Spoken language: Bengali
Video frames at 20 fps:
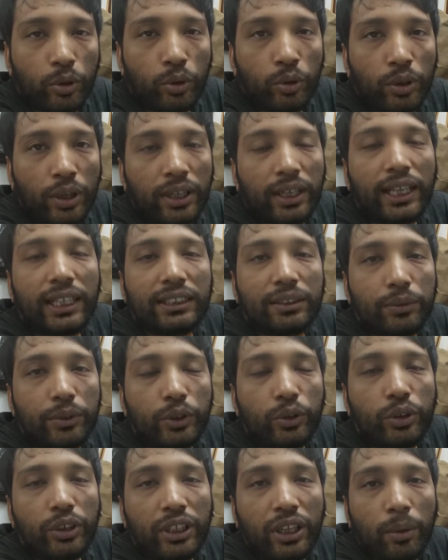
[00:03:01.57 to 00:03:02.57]
করো নেক্সট
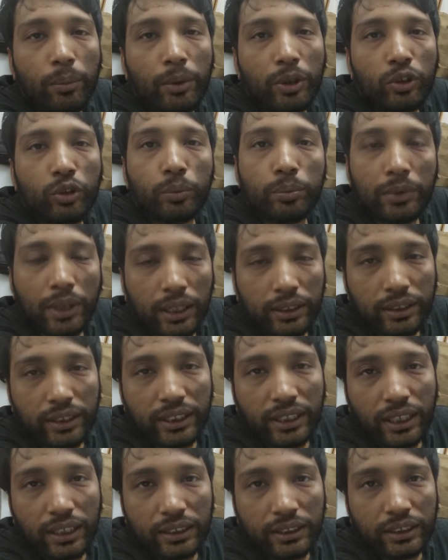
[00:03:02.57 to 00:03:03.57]
ভিডিও নিয়ে আমরা খুব
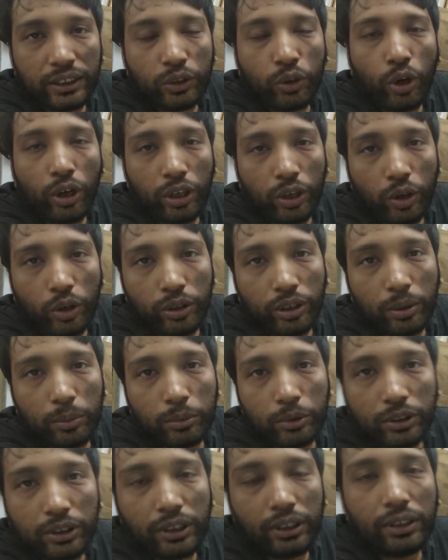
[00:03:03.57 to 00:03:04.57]
তাড়াতাড়ি আসছি কয়েক ঘন্টার
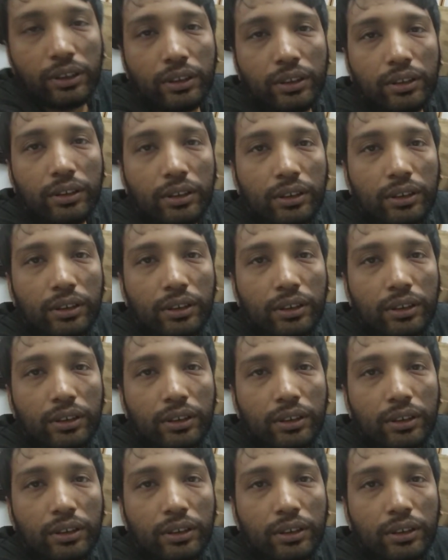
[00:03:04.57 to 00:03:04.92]
মধ্যেই